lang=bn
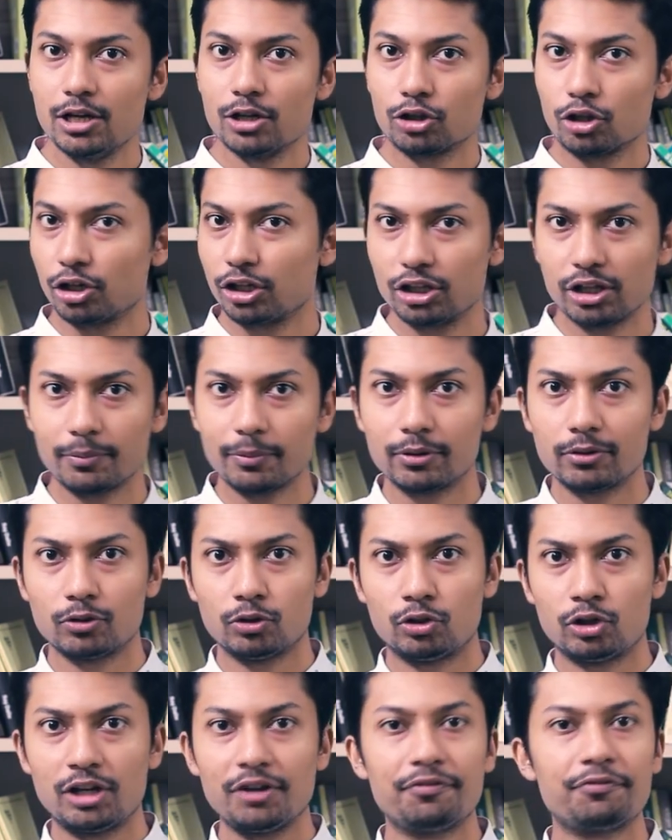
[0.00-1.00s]
তখন কিন্তু আমরা
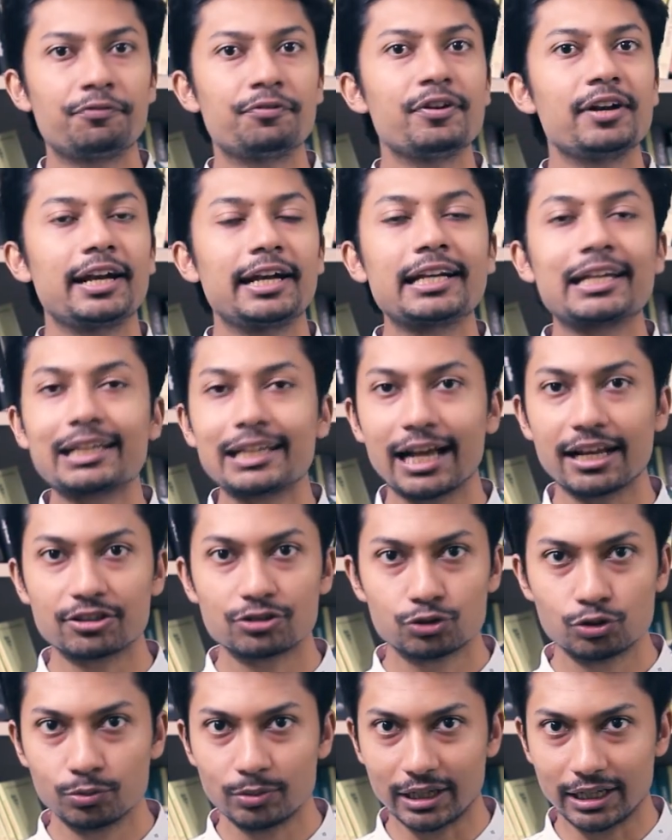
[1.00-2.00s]
ডিফারেন্ট একটা
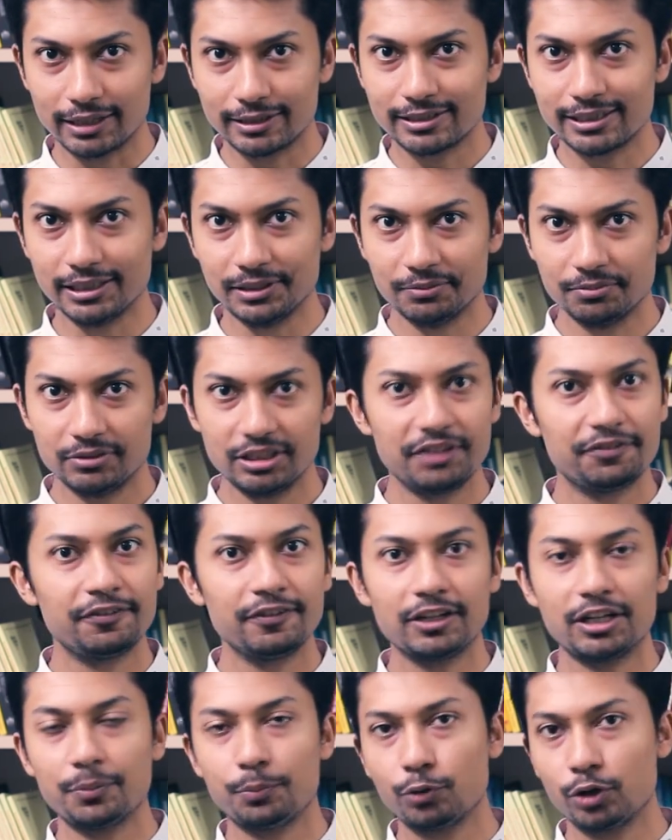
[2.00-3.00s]
ক্লাসরুমে আছি
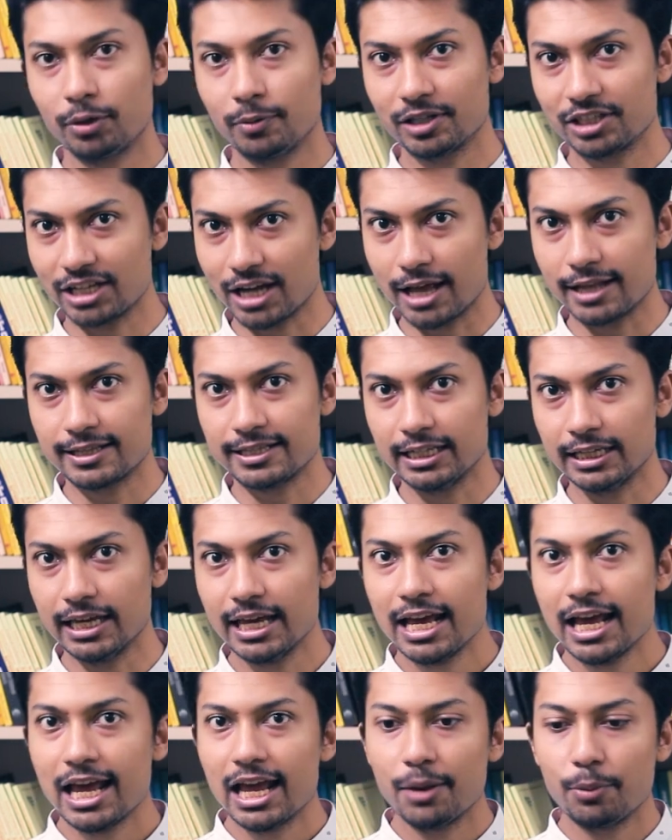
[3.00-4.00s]
ডিফারেন্ট একটা পরিবেশে আছি
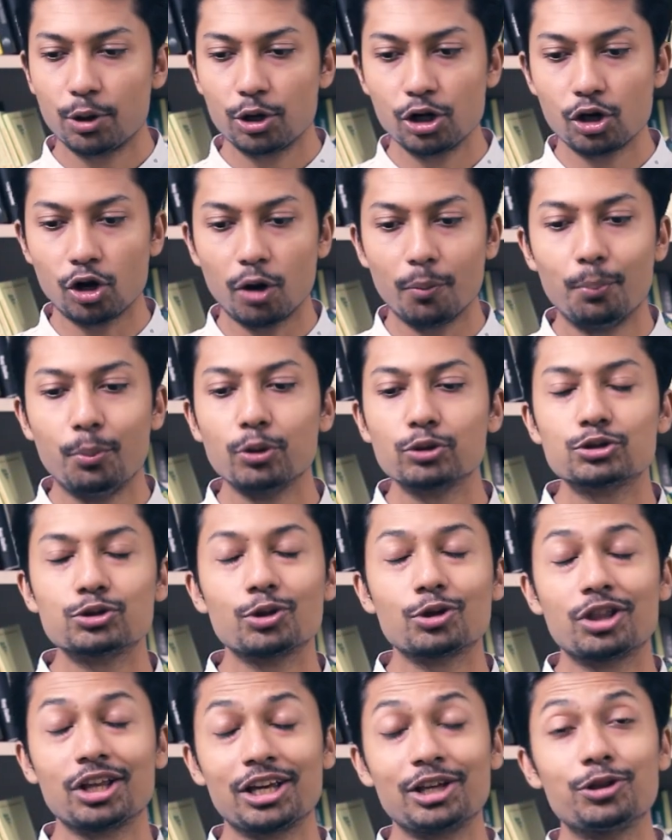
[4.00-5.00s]
এবং ওখানে অভ্যস্ত
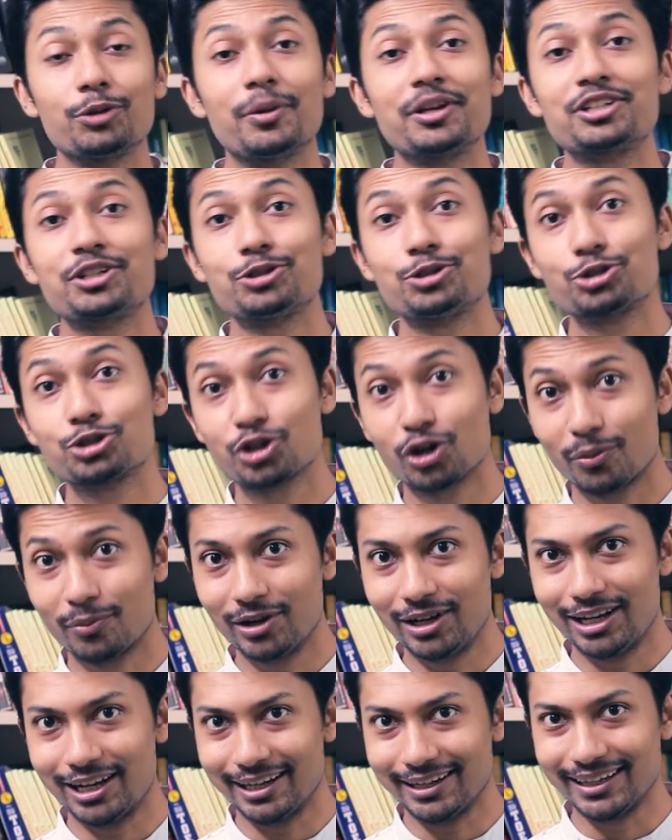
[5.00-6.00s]
হতে কিন্তু বেশ কিছু
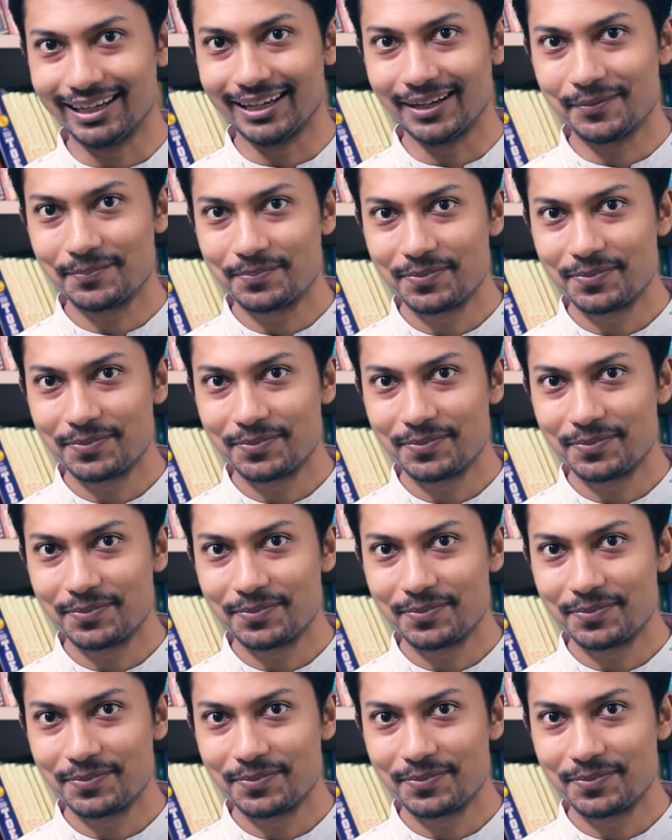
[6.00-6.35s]
সময় লাগে